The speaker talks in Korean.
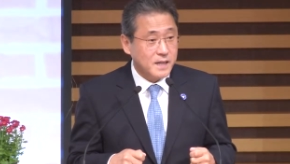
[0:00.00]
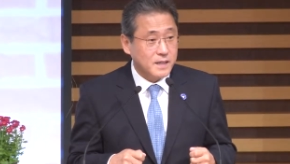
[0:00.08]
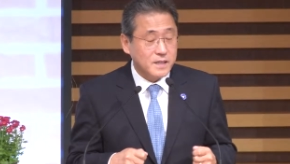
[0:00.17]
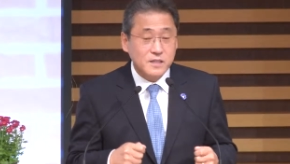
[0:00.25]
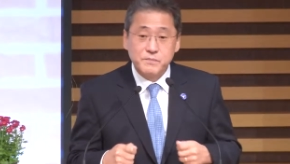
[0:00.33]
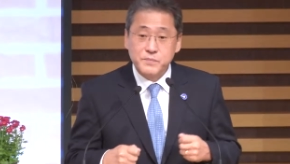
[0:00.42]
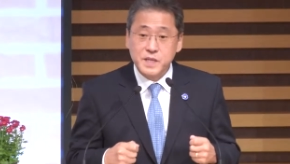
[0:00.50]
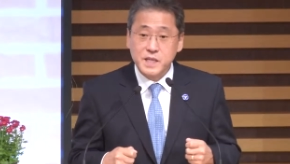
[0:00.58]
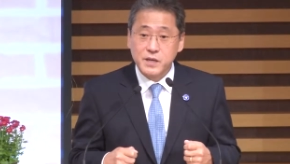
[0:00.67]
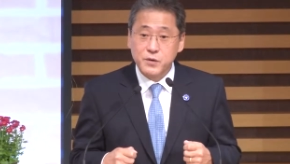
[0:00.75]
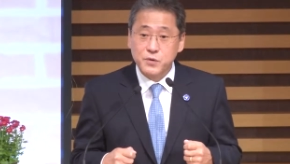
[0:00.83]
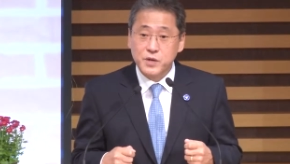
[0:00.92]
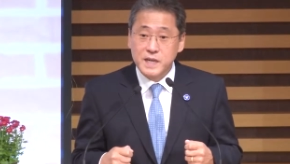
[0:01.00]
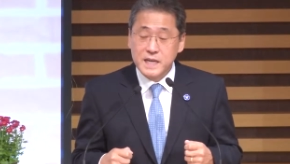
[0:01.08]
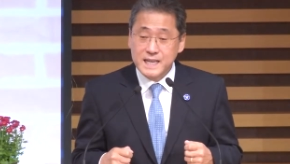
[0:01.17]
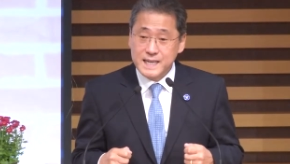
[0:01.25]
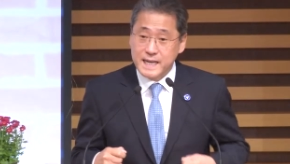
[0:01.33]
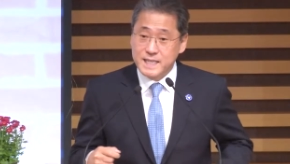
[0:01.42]
이런 핑계로
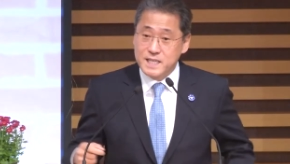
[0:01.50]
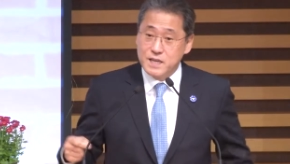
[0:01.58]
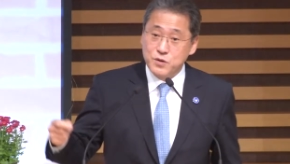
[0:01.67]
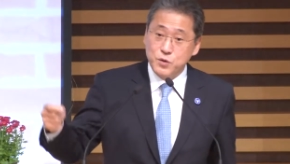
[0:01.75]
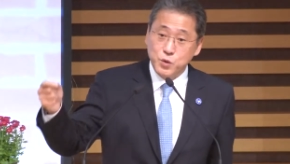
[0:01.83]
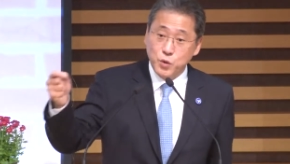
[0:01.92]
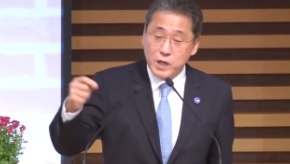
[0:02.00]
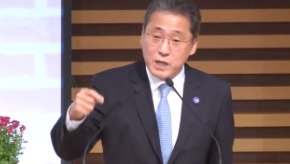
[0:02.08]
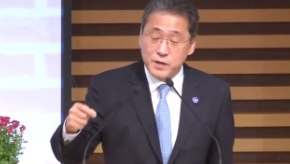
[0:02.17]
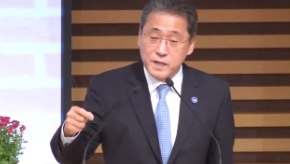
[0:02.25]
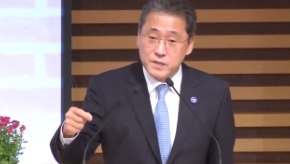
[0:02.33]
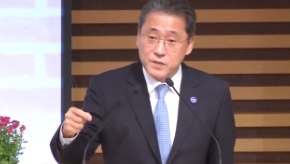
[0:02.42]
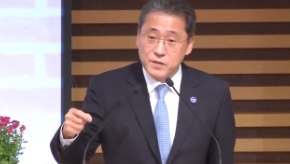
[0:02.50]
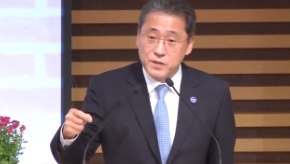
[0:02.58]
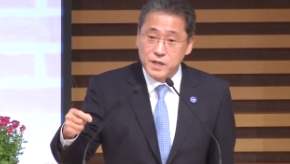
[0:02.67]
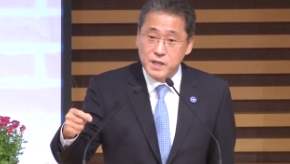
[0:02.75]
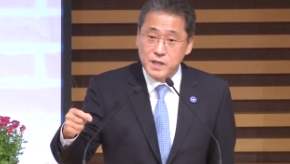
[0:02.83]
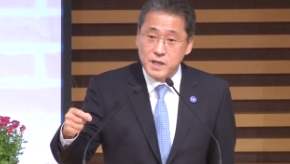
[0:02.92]
가지 않고 돌아와서
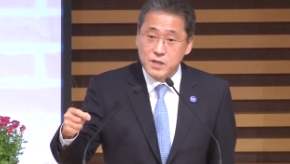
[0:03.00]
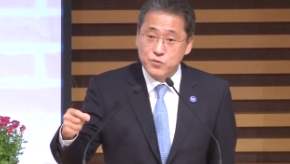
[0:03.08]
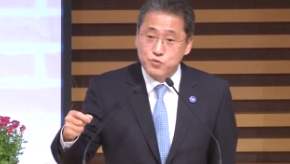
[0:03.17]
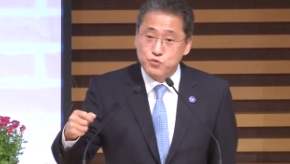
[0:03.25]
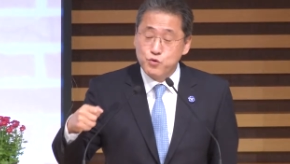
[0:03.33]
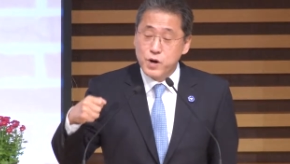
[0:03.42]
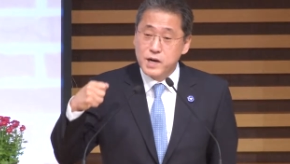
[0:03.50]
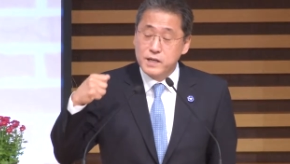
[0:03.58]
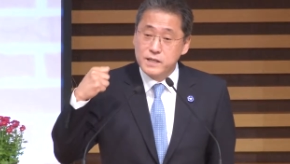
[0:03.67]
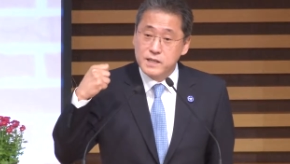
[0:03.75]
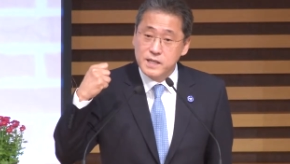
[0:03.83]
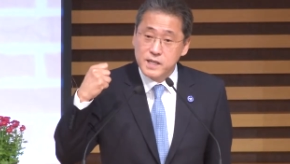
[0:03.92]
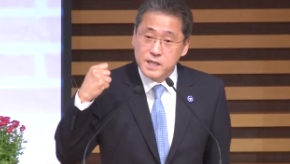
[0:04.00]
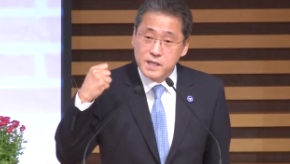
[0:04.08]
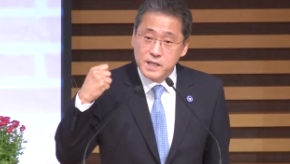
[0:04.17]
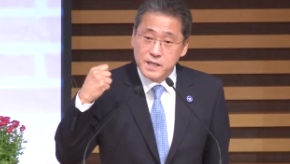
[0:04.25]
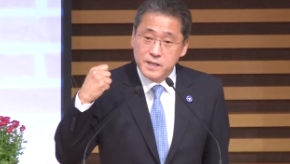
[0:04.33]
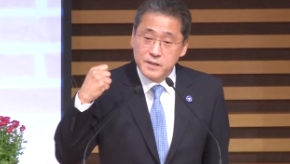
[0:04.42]
우왕을
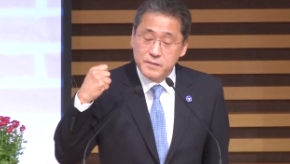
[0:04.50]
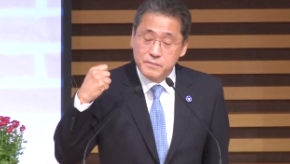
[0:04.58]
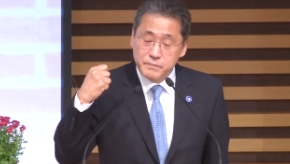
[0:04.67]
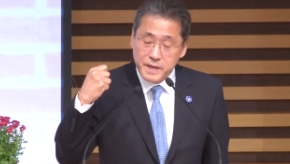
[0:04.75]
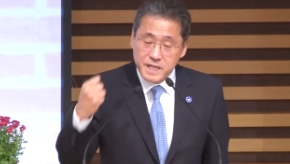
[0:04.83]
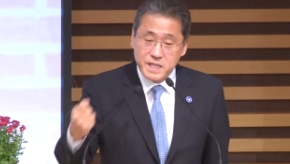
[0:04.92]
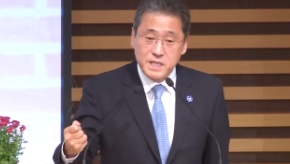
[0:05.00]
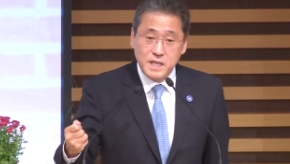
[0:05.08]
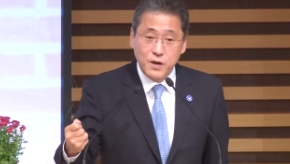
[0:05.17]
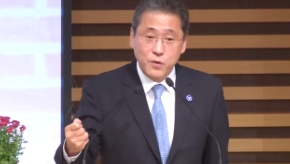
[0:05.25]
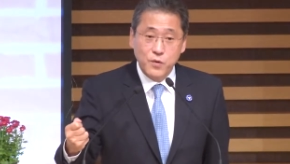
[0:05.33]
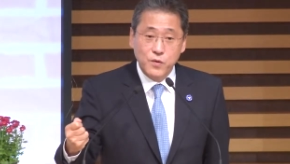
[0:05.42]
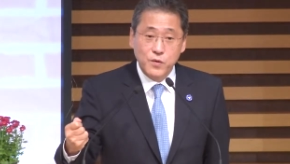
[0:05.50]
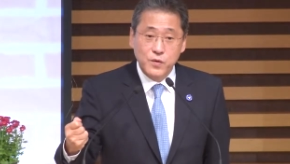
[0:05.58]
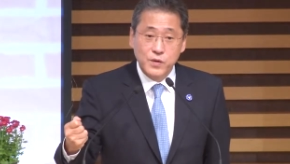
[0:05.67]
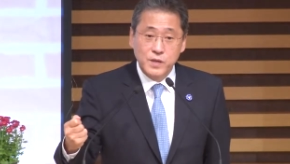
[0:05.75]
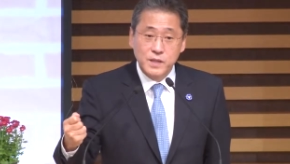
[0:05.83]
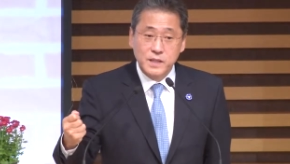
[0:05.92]
배신하고
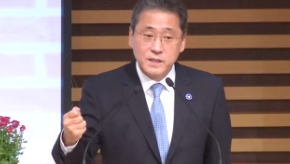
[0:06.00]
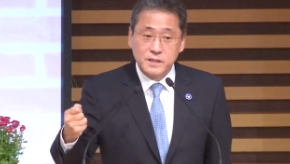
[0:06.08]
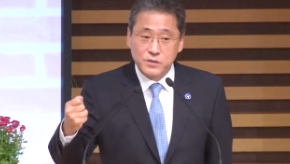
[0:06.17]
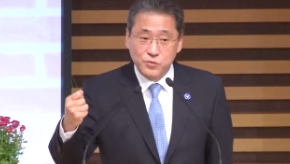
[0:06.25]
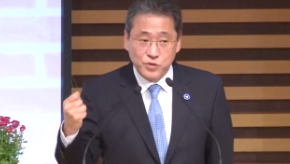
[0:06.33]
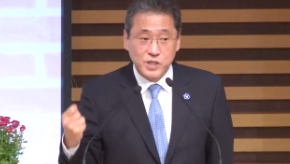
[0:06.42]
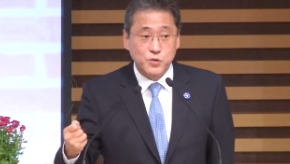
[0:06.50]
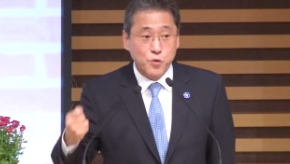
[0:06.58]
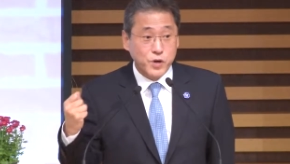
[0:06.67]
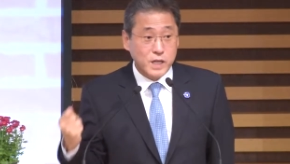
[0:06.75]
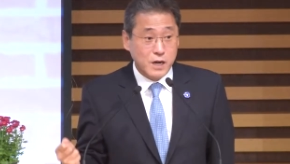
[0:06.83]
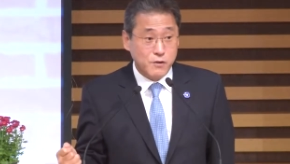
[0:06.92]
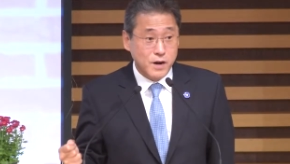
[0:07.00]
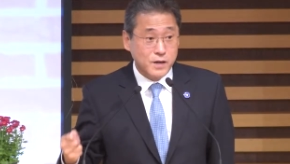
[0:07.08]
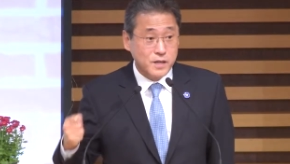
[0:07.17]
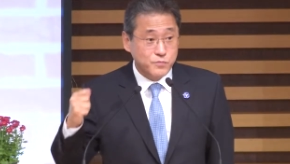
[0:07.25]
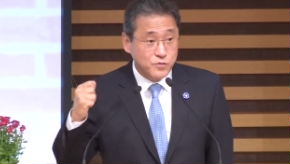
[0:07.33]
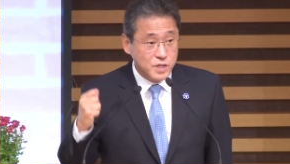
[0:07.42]
그뒤
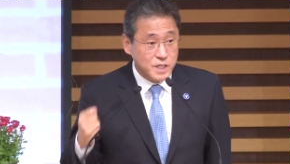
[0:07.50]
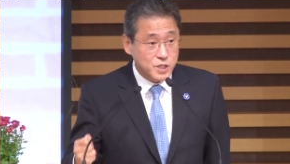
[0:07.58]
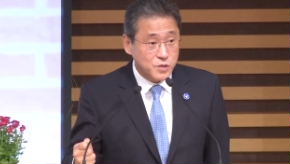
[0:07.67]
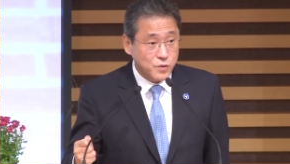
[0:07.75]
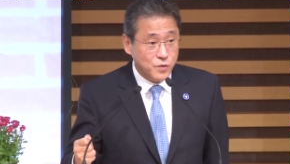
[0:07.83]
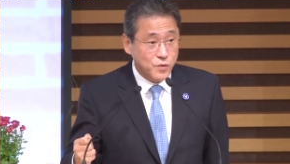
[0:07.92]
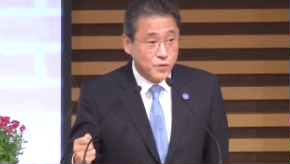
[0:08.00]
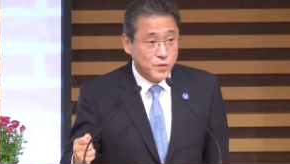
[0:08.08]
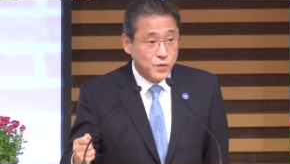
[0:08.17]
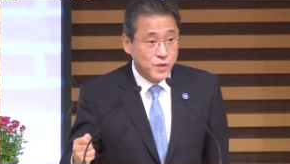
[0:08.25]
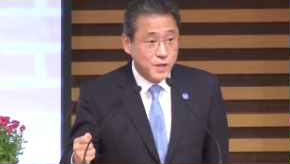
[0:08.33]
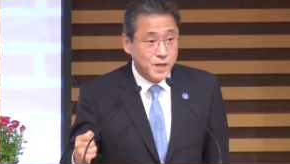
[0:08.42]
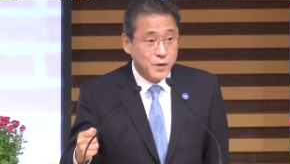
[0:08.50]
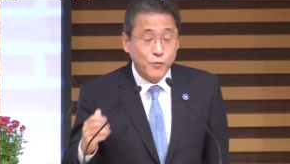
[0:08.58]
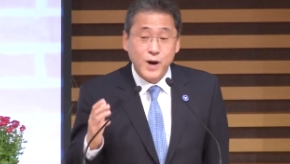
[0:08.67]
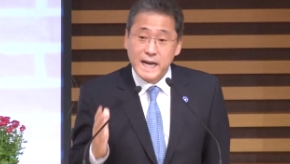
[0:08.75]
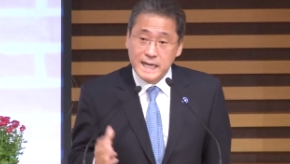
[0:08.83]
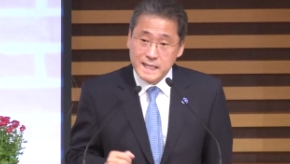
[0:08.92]
공양왕을 물리치고
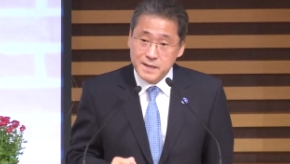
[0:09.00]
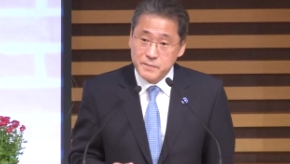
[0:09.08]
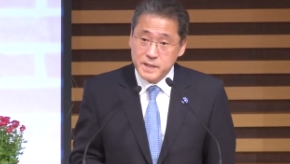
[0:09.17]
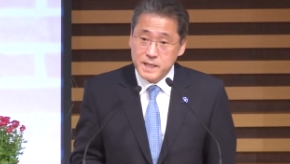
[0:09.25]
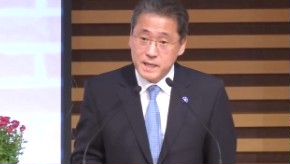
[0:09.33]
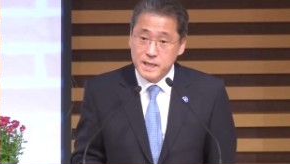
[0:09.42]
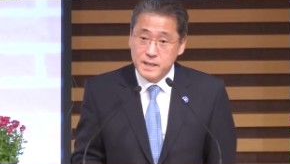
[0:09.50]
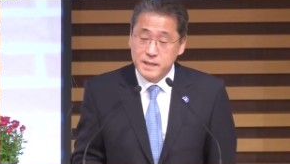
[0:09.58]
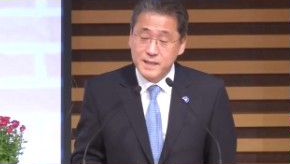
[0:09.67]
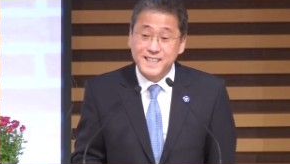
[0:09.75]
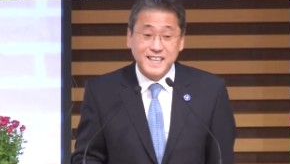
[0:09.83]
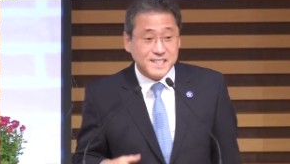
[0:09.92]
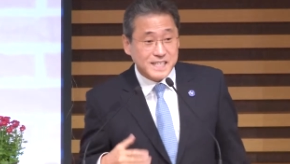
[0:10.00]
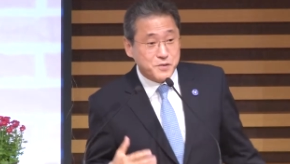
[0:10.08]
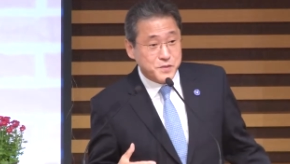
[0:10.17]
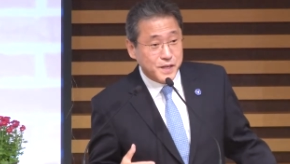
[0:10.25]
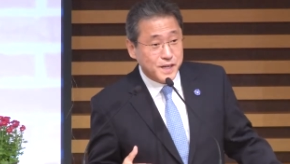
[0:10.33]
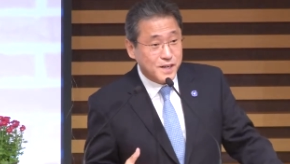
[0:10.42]
왕이 됩니다. 그래서
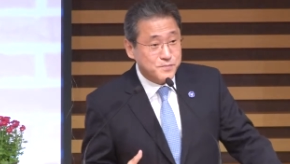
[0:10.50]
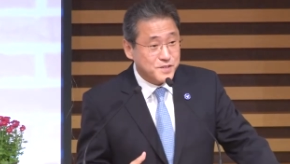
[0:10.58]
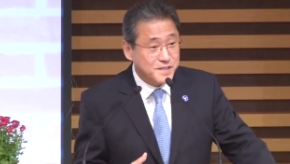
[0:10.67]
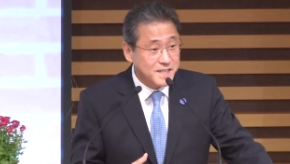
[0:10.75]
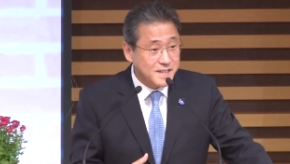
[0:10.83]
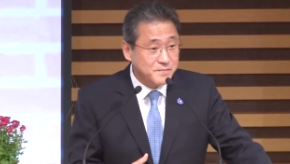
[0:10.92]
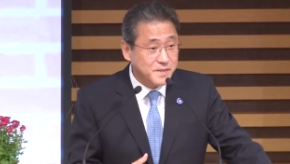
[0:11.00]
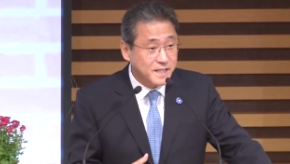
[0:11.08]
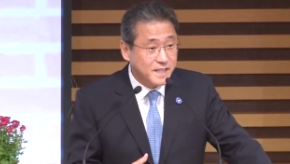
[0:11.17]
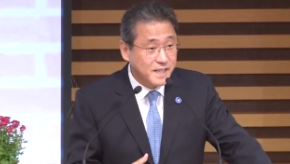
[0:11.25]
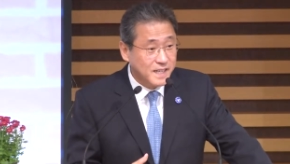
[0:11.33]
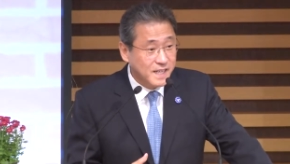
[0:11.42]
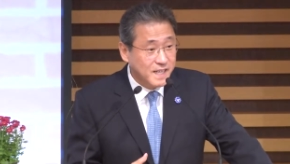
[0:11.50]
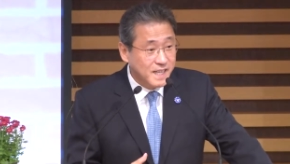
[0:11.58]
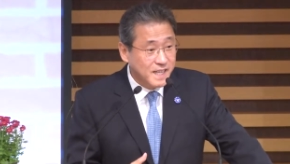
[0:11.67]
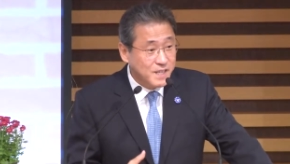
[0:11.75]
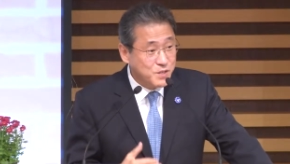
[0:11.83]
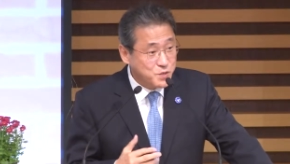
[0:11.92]
세운 나라가 무슨 나라입니까?
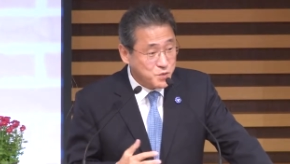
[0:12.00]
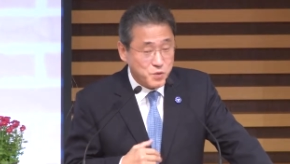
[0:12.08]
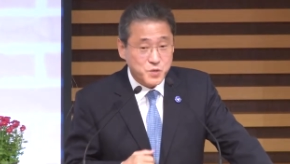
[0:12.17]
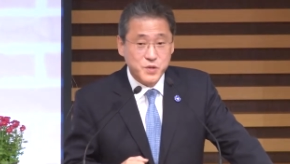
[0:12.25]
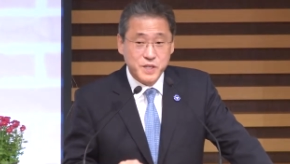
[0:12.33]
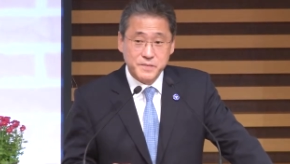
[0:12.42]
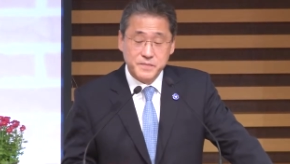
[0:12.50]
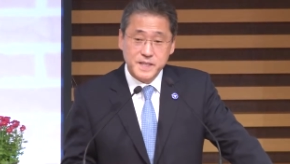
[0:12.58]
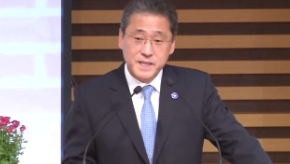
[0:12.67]
조선입니다.